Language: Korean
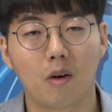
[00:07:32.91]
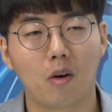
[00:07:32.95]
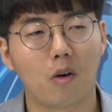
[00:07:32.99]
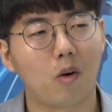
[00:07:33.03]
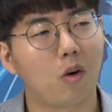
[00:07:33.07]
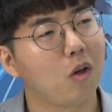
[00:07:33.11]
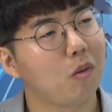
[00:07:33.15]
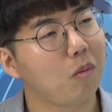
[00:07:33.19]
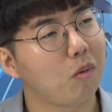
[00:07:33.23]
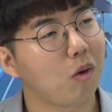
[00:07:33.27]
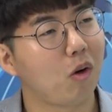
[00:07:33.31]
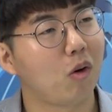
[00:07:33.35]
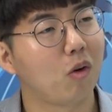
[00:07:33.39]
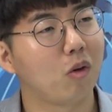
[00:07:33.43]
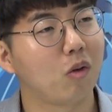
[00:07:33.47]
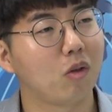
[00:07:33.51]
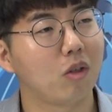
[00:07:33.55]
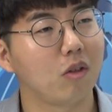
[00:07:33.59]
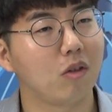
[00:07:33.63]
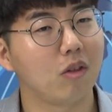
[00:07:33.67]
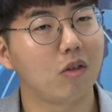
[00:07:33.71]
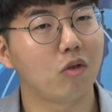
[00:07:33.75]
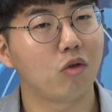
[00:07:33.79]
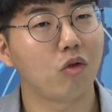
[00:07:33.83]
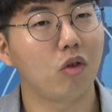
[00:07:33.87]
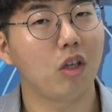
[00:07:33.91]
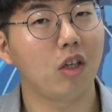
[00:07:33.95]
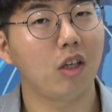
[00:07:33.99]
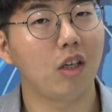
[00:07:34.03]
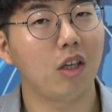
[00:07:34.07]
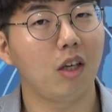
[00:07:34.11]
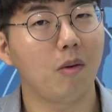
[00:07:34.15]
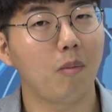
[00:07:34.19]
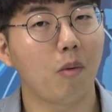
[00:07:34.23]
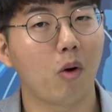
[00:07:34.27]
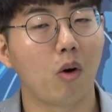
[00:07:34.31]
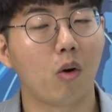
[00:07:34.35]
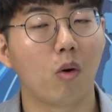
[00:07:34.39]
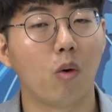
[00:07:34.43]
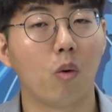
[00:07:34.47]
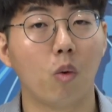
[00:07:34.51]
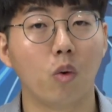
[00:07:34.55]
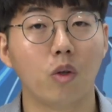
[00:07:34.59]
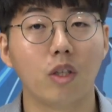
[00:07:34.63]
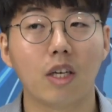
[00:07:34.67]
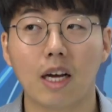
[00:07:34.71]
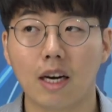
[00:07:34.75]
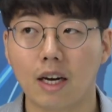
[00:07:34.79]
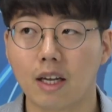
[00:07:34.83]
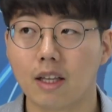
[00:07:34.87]
거의 별로 수익이 별로
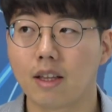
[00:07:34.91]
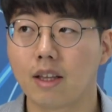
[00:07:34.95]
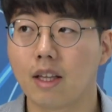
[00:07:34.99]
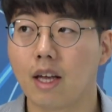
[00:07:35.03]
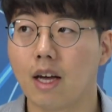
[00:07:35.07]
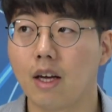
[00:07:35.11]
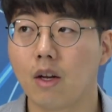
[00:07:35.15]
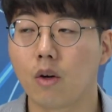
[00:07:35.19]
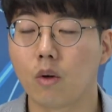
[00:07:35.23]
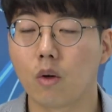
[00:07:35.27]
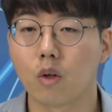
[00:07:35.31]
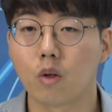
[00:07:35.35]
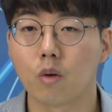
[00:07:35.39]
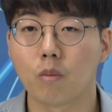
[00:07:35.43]
오지 않았다. 이렇게 네.